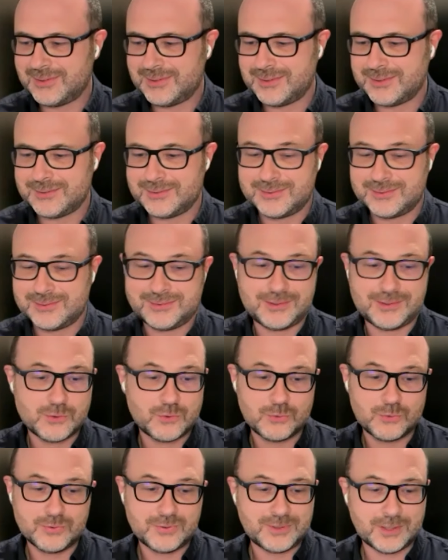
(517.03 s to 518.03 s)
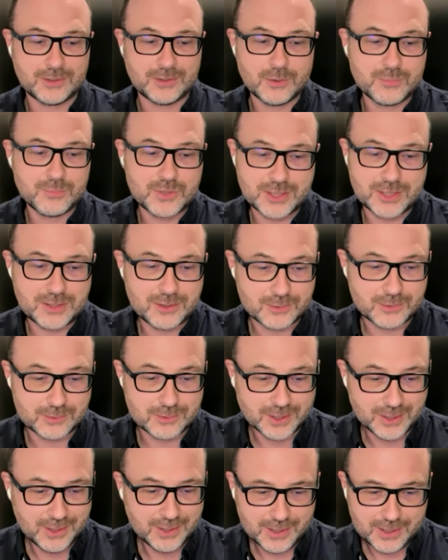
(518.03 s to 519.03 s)
c'est juste un objet
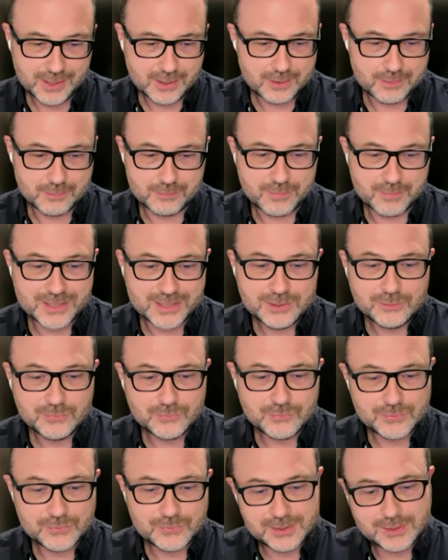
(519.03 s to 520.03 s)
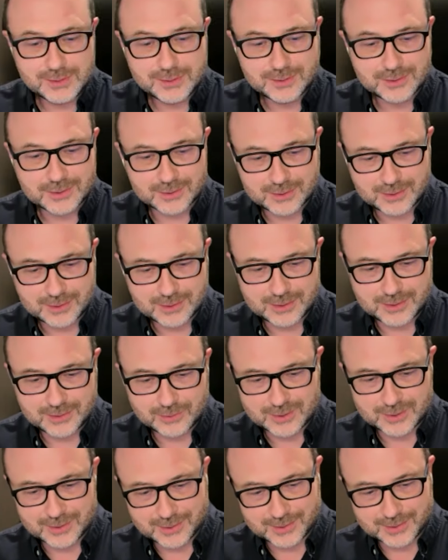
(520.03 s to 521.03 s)
magnifique,
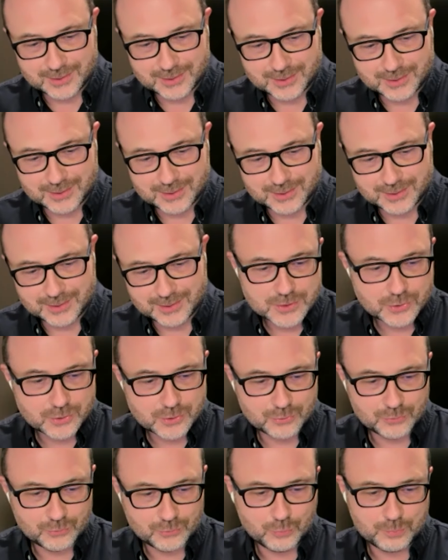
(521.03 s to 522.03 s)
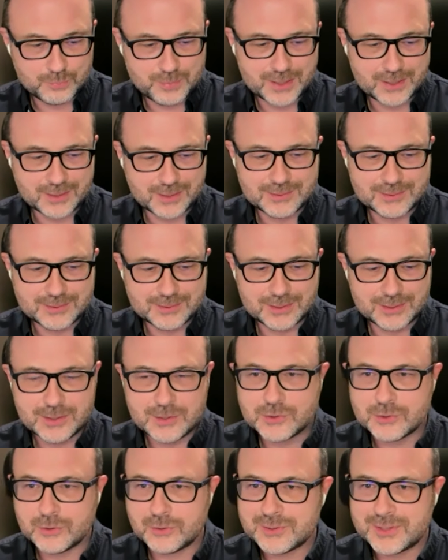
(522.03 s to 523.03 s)
un séquençage super
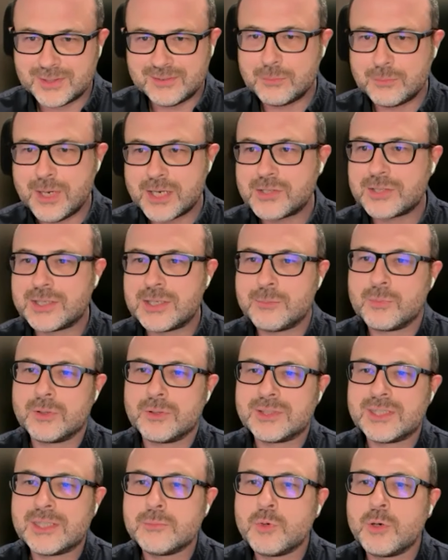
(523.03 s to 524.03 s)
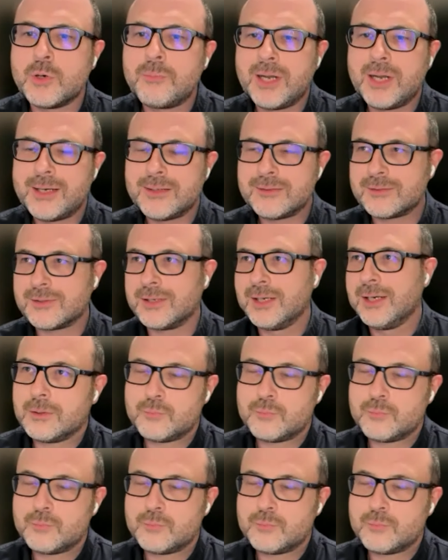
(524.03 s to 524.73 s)
intelligent, des images qui me, qui plaisent.